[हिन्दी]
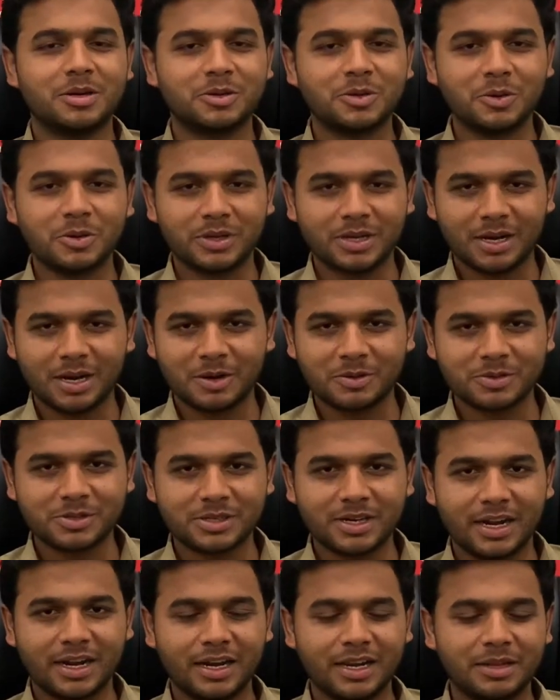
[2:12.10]
टोटल
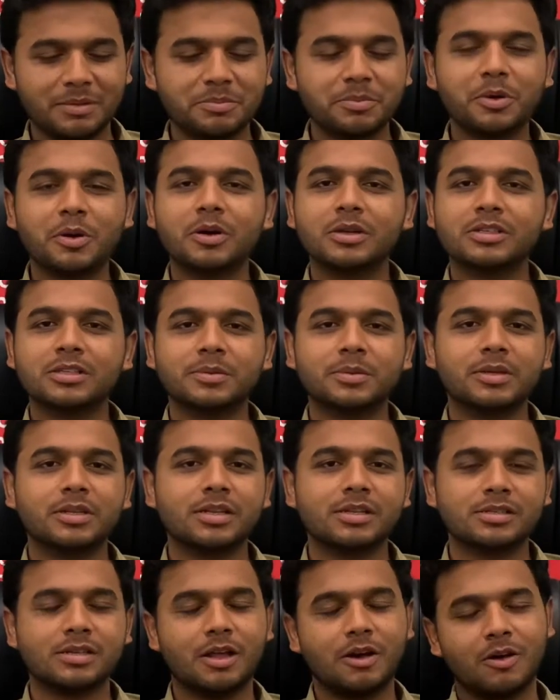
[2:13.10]
आउटस्टैंडिंग बहुत
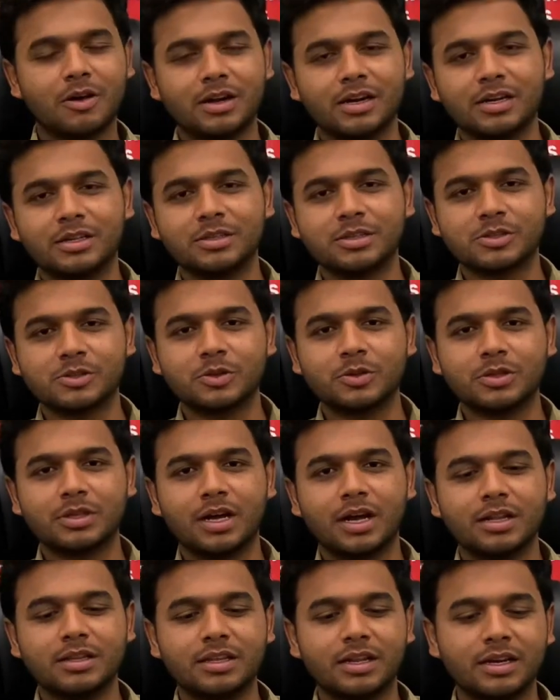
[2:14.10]
ज़बरदस्त लाहौर कलंदर्स को
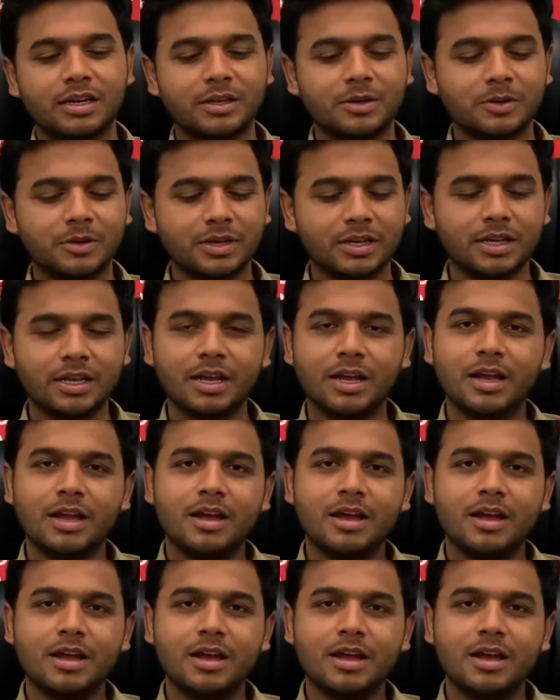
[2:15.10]
दाद देनी होगी